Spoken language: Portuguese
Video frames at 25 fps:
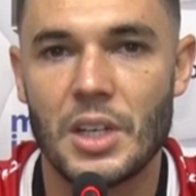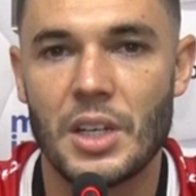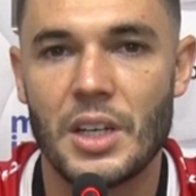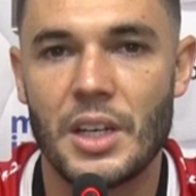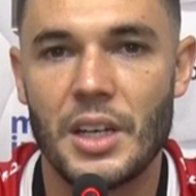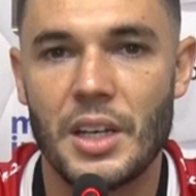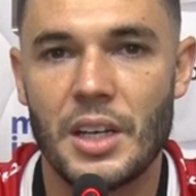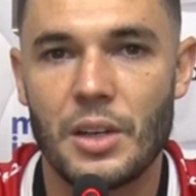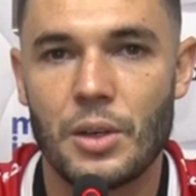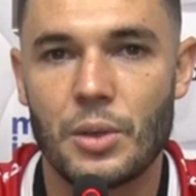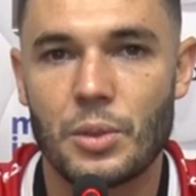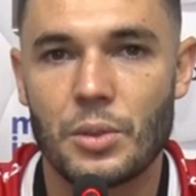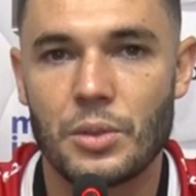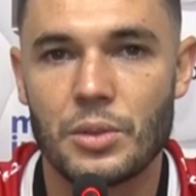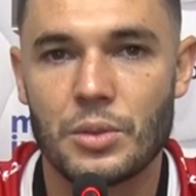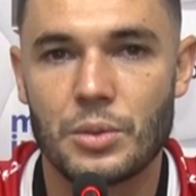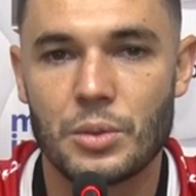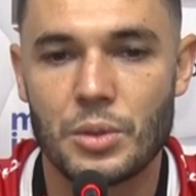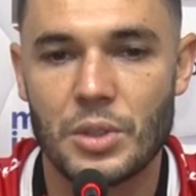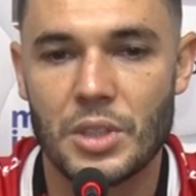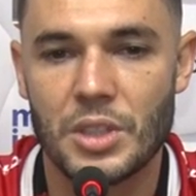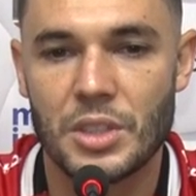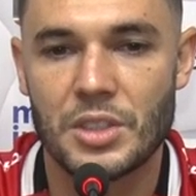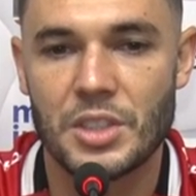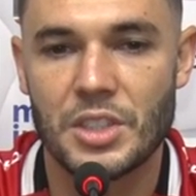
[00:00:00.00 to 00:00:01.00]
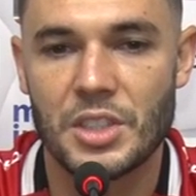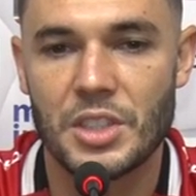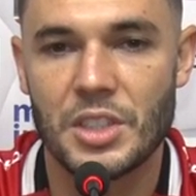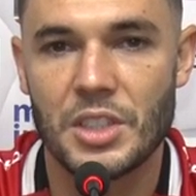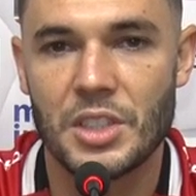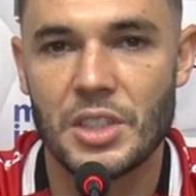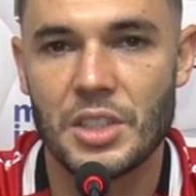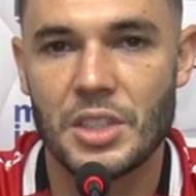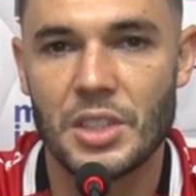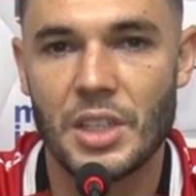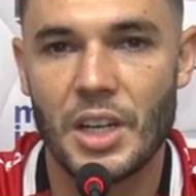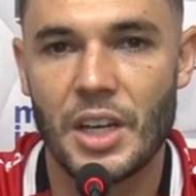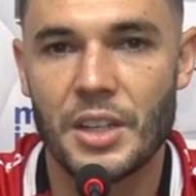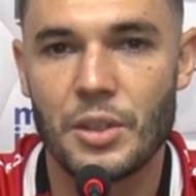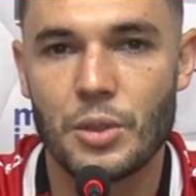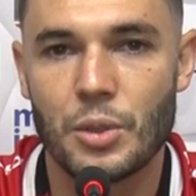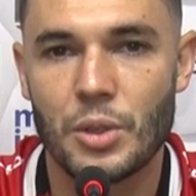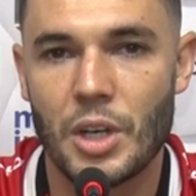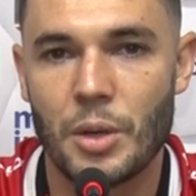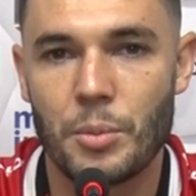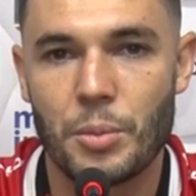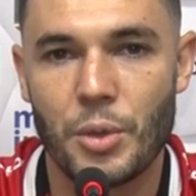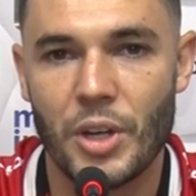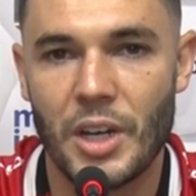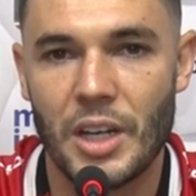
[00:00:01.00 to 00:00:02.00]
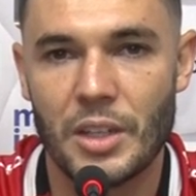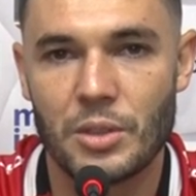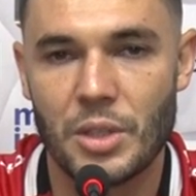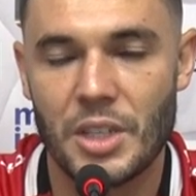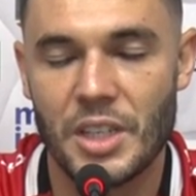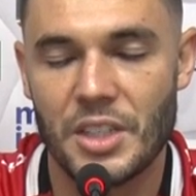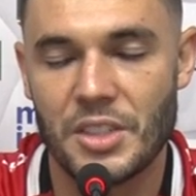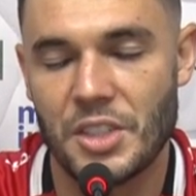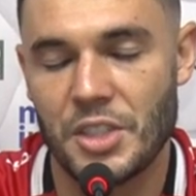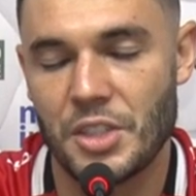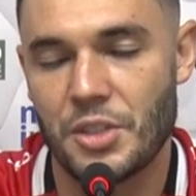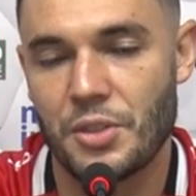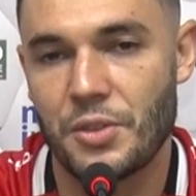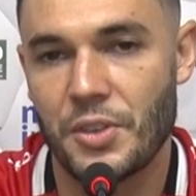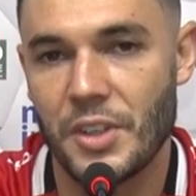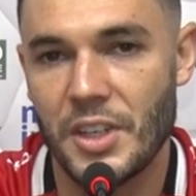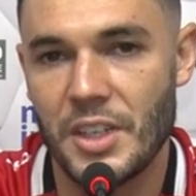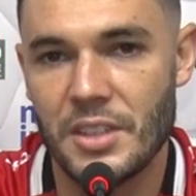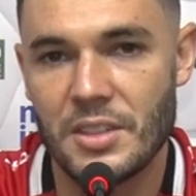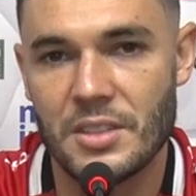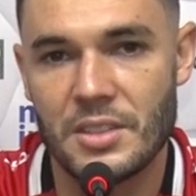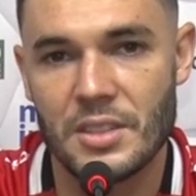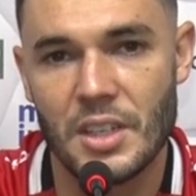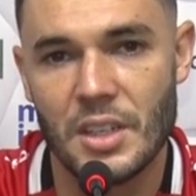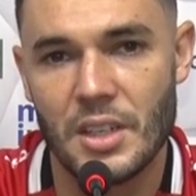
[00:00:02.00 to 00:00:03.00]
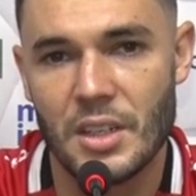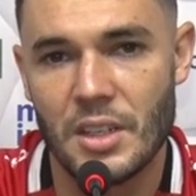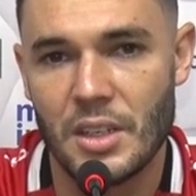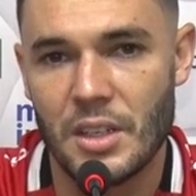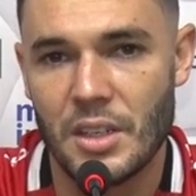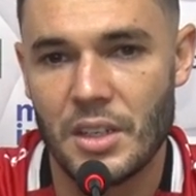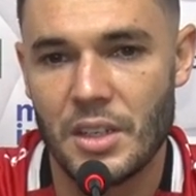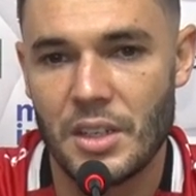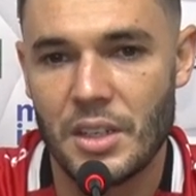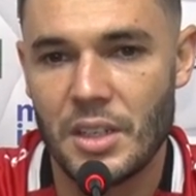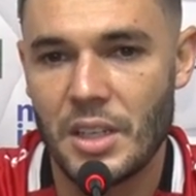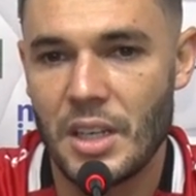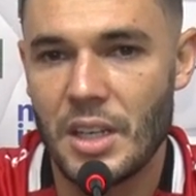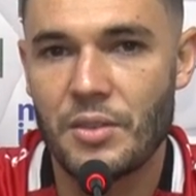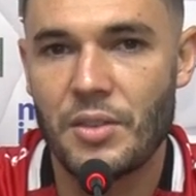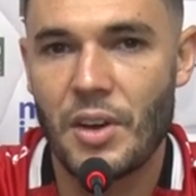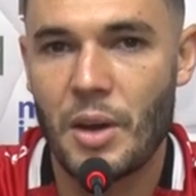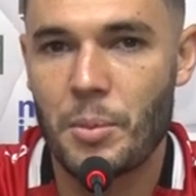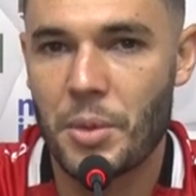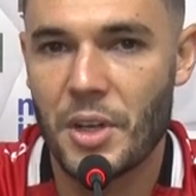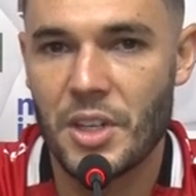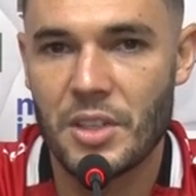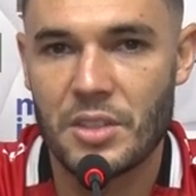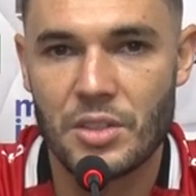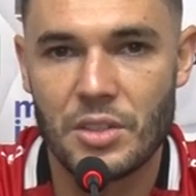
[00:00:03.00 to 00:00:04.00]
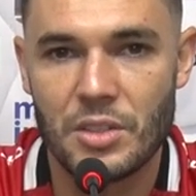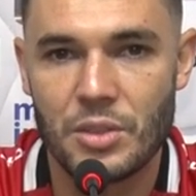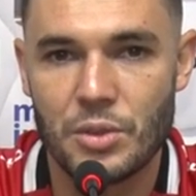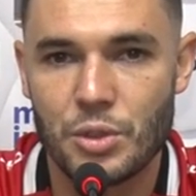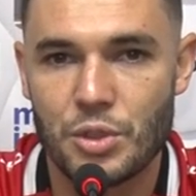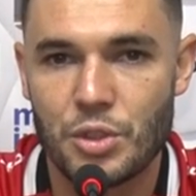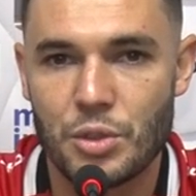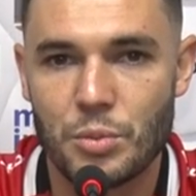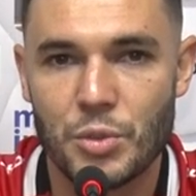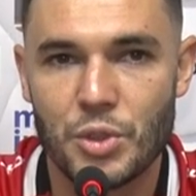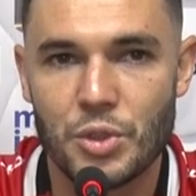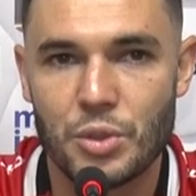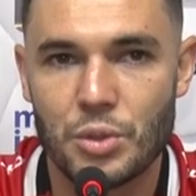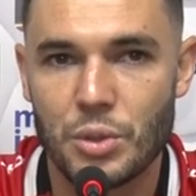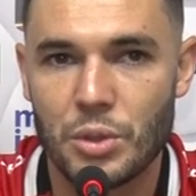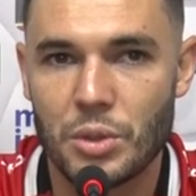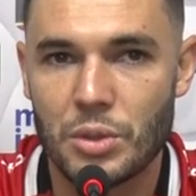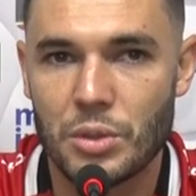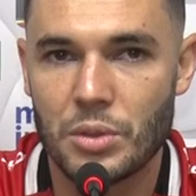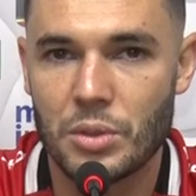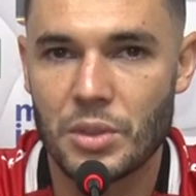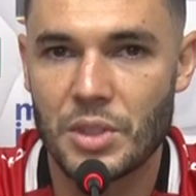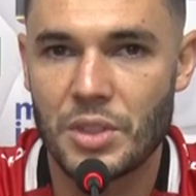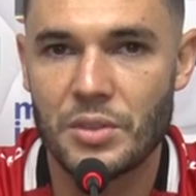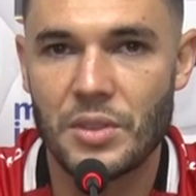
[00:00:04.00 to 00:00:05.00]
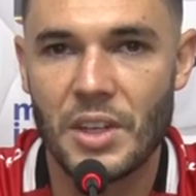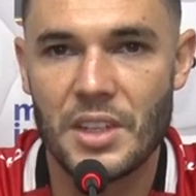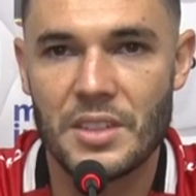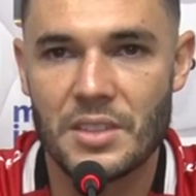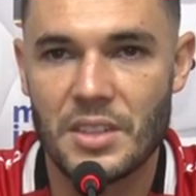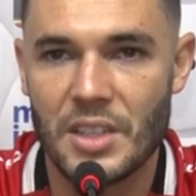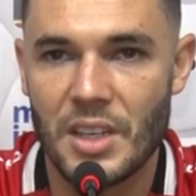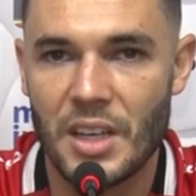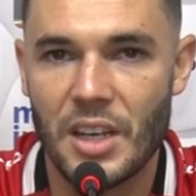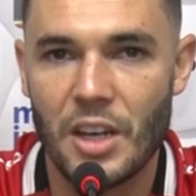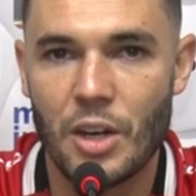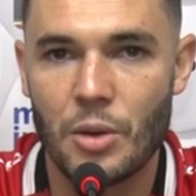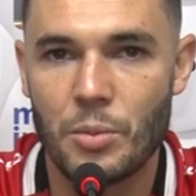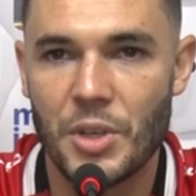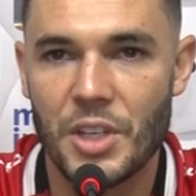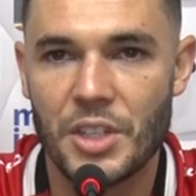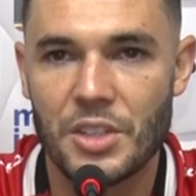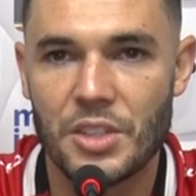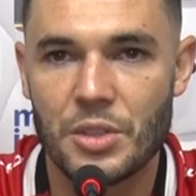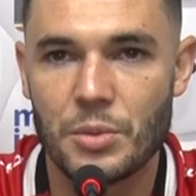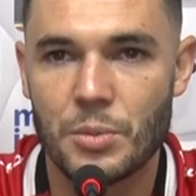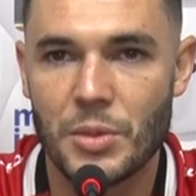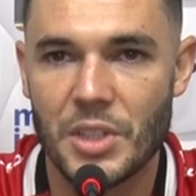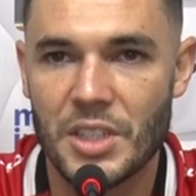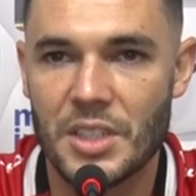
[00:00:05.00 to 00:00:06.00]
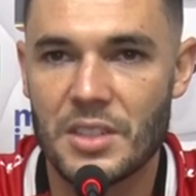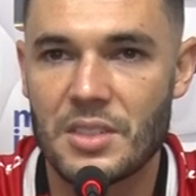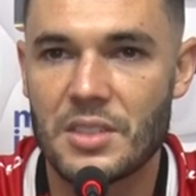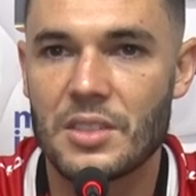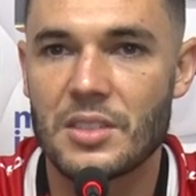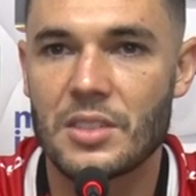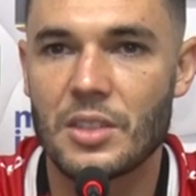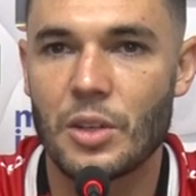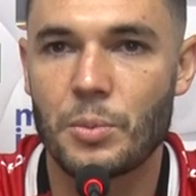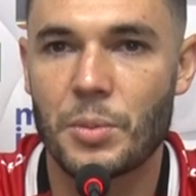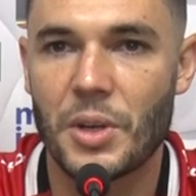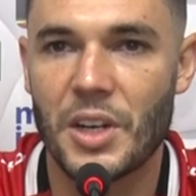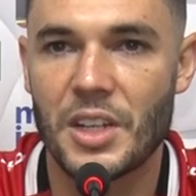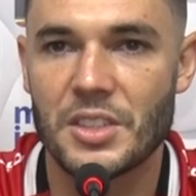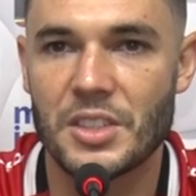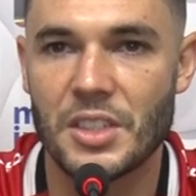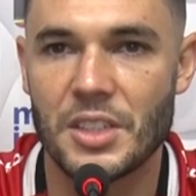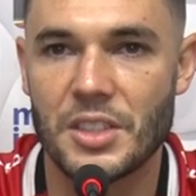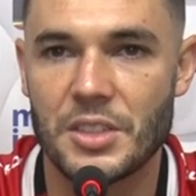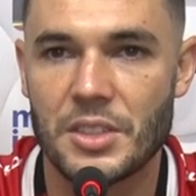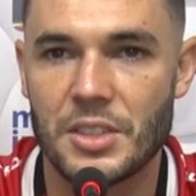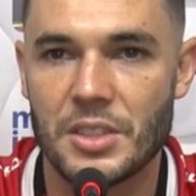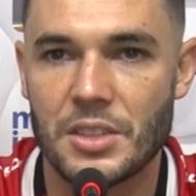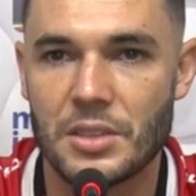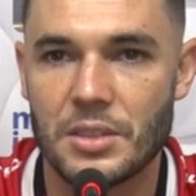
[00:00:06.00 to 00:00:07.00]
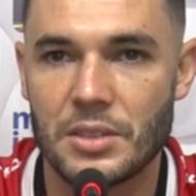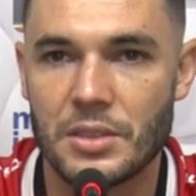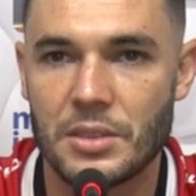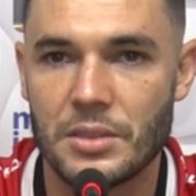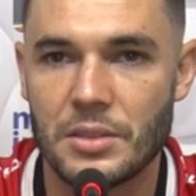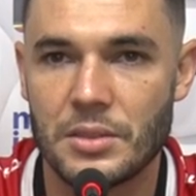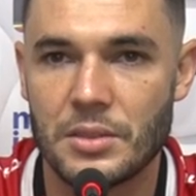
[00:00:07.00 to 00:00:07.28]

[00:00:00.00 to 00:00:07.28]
é, durante aí o campeonato que a gente fez e levar para esse último jogo que vai ser realmente uma decisão para a gente.